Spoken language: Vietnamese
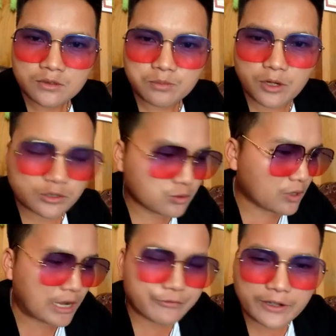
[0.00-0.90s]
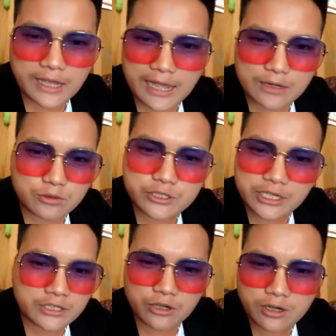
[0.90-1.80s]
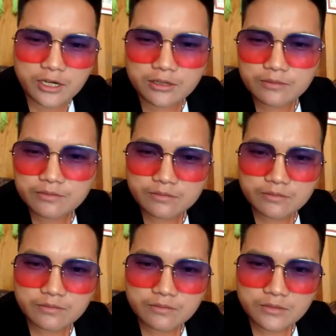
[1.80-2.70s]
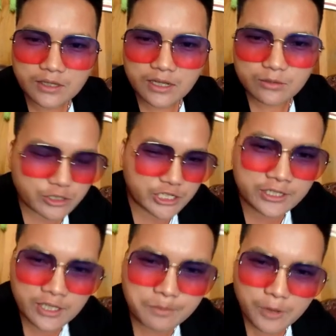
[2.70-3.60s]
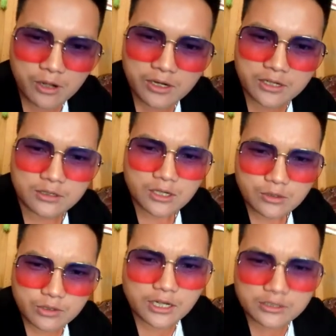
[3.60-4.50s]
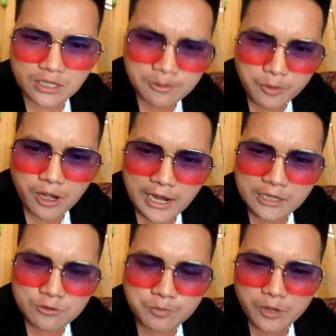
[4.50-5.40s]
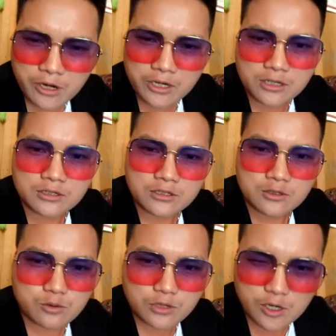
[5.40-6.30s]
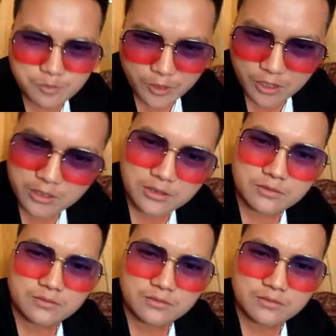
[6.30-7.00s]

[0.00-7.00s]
lo tu á phái á ô chế nhau nè nó lúa xí nhiệm lo nè lúa cần tớ lo hay lùm lo nè không công lo nè